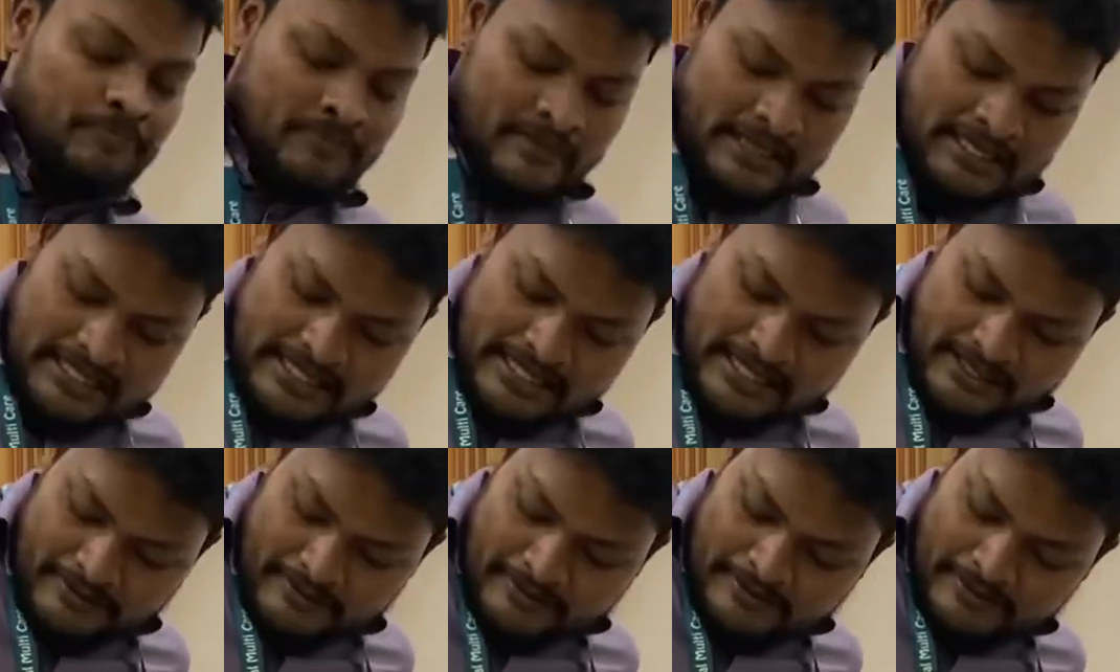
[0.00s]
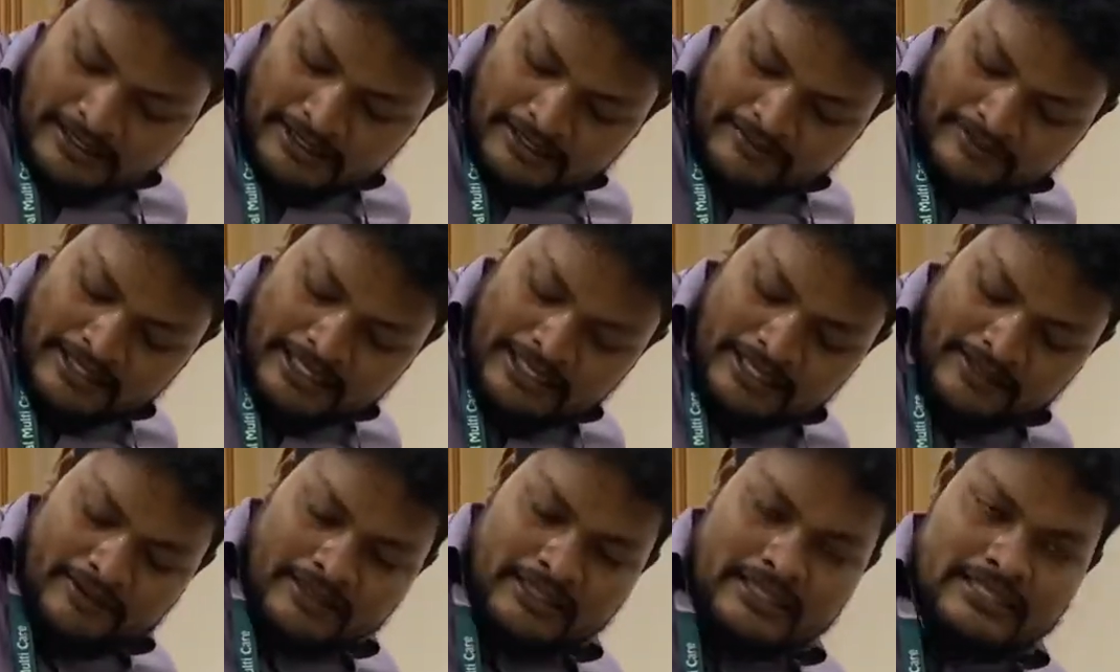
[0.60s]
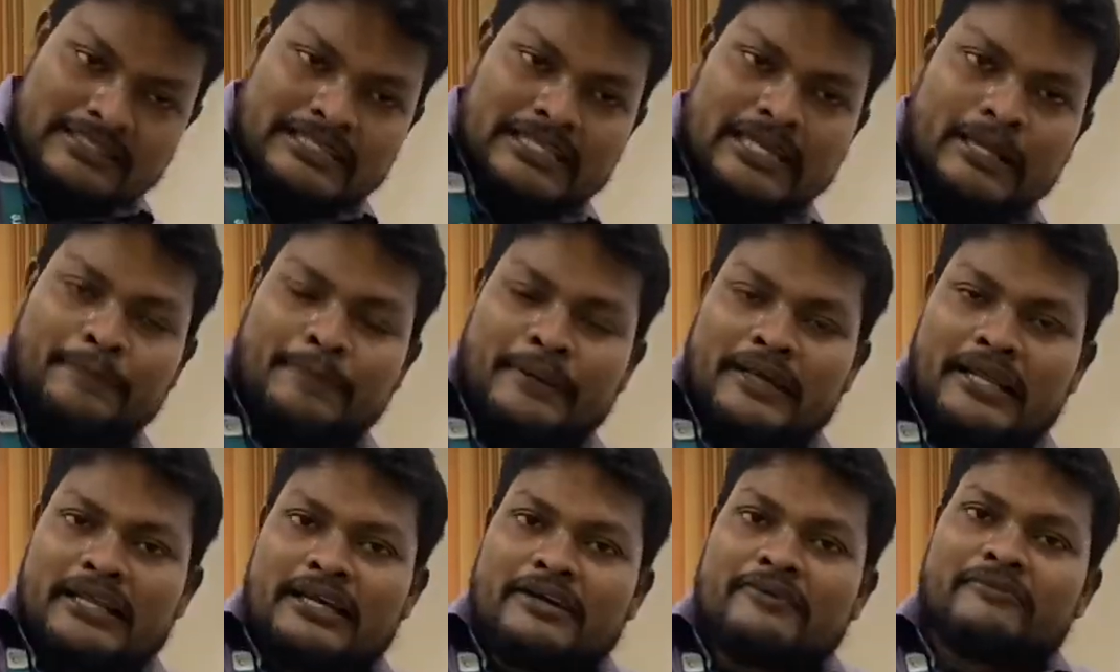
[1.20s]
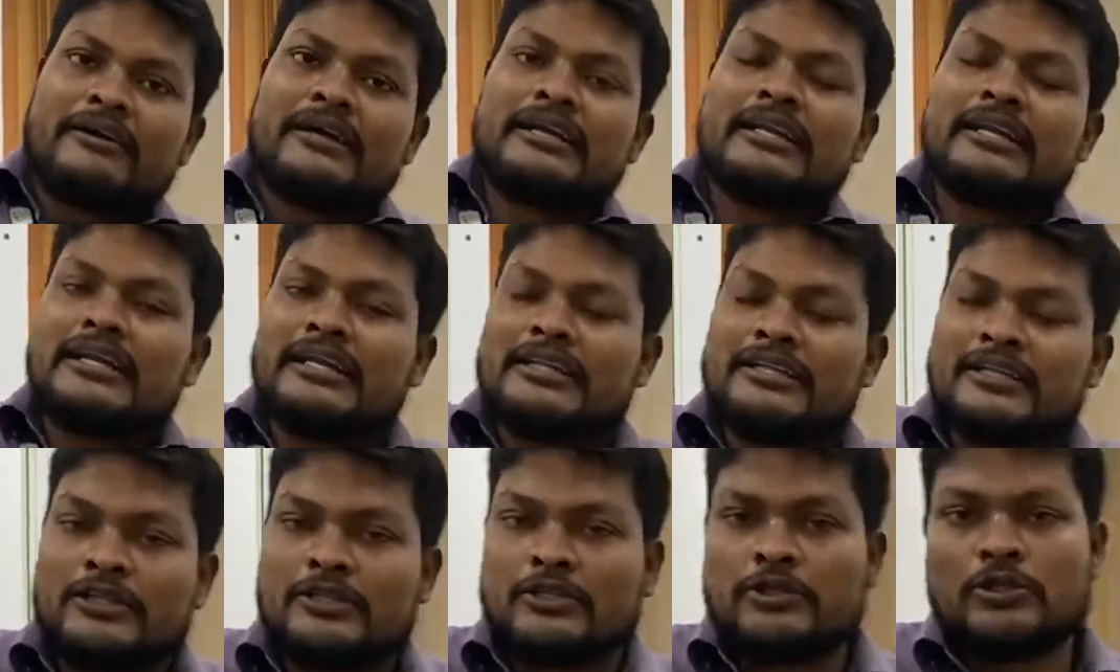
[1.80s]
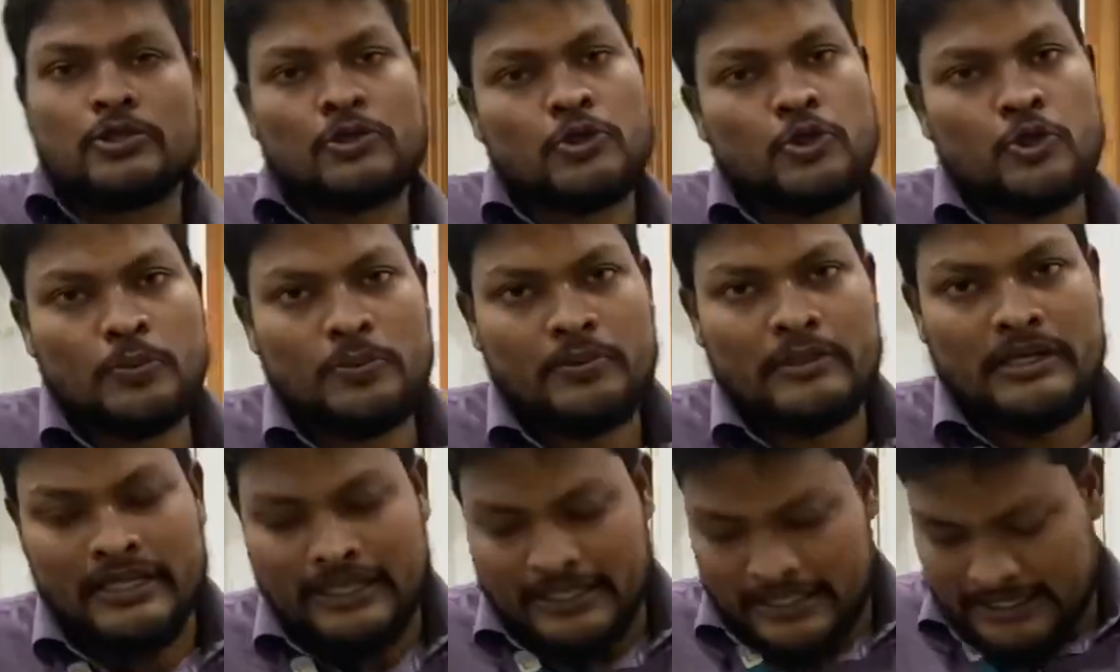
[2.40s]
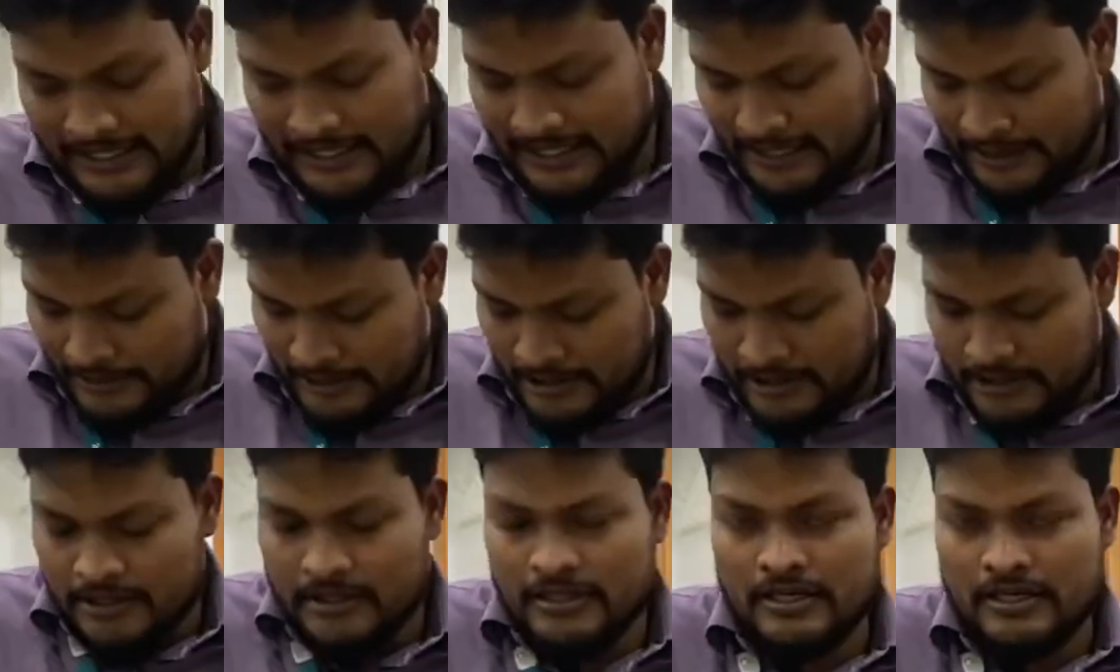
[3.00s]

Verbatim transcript: இந்த வலி வந்து சில பேருக்கு வழியில் ஏதாவது டியூப்பில் இருக்கு இல்லையா நம்ம